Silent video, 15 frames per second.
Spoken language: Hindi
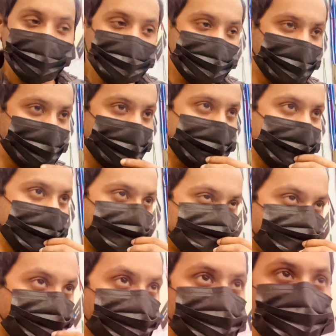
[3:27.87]
ज़्यादा से ज़्यादा
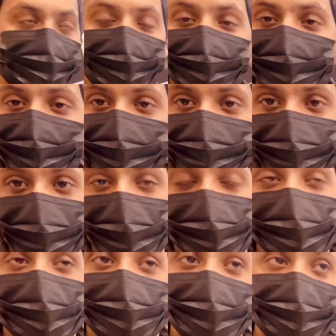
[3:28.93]
हो जाएंगे ना जो टॉपिक
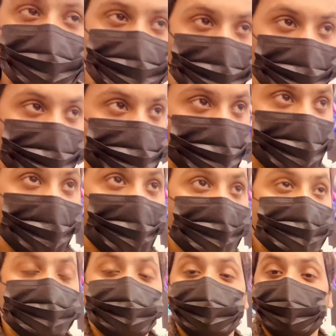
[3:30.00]
पे वो करूँगा
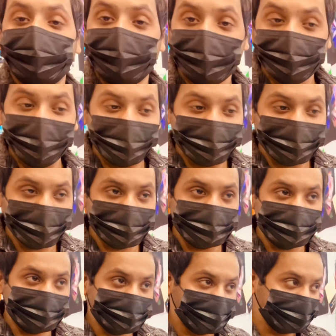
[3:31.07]
तो एक भाई है
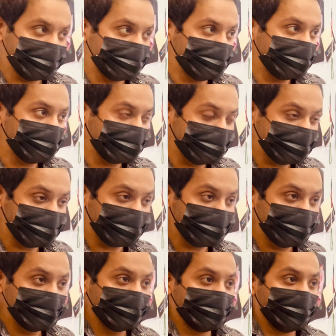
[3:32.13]
जिसका कमेंट ये था
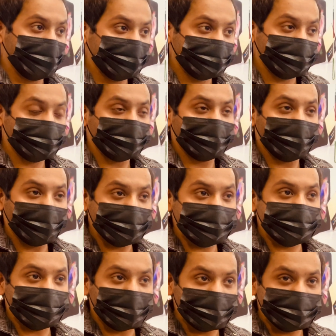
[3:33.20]
आईफोन एक्स
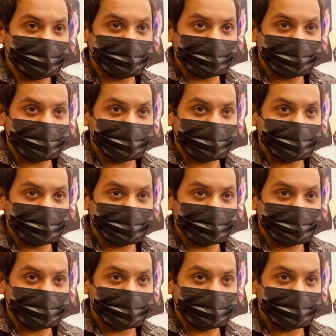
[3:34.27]
एक्स